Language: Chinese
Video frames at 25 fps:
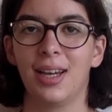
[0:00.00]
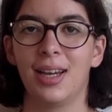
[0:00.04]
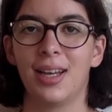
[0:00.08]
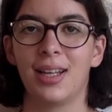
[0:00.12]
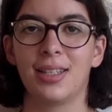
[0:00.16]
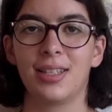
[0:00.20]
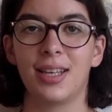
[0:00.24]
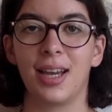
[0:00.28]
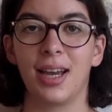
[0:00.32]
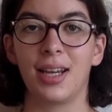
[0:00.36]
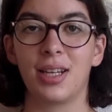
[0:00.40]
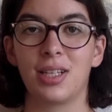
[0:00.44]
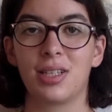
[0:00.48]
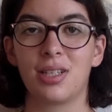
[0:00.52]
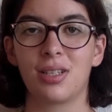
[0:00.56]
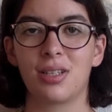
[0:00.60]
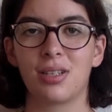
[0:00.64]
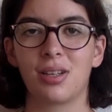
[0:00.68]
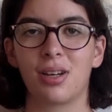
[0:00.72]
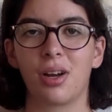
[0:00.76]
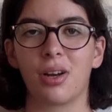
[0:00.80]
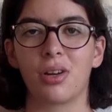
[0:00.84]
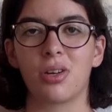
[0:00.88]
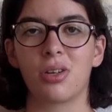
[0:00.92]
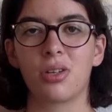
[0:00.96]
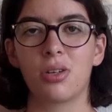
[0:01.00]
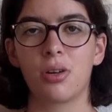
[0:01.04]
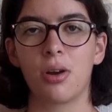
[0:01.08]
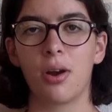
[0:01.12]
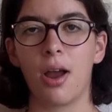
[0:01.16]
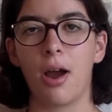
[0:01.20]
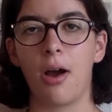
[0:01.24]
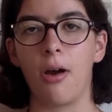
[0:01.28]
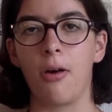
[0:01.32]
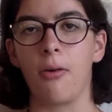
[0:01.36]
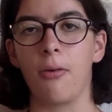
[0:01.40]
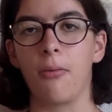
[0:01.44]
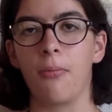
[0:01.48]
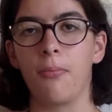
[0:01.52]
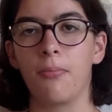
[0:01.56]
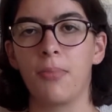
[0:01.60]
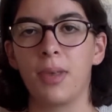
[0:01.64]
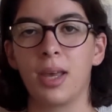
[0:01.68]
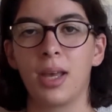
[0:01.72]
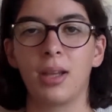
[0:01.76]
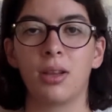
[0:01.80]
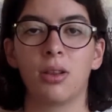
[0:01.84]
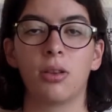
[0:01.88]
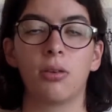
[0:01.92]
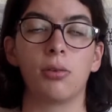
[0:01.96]
在这个需要
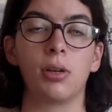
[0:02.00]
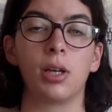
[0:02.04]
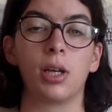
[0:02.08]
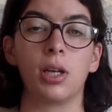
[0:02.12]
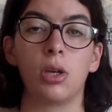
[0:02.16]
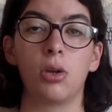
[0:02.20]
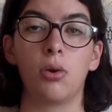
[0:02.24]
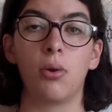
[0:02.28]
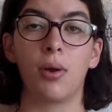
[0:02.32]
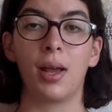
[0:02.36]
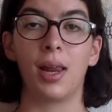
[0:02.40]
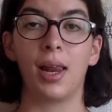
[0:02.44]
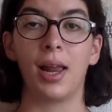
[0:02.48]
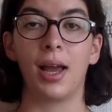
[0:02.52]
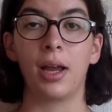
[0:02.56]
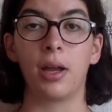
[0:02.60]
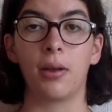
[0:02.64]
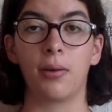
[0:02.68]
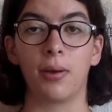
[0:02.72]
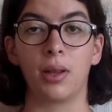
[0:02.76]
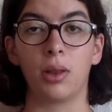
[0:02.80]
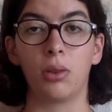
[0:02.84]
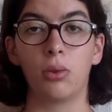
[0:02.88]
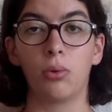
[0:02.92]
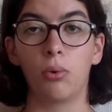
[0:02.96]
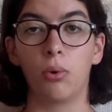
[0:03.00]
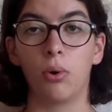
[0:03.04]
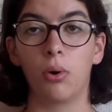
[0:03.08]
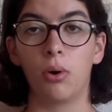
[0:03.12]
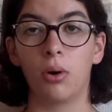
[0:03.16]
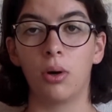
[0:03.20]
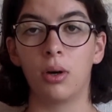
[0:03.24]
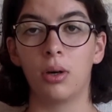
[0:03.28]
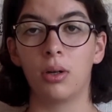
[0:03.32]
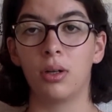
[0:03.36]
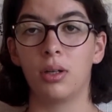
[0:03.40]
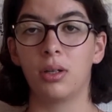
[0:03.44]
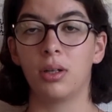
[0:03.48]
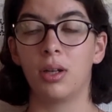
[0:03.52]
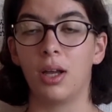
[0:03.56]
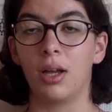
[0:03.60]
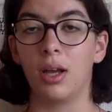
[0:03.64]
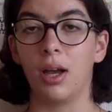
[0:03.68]
面对越来越多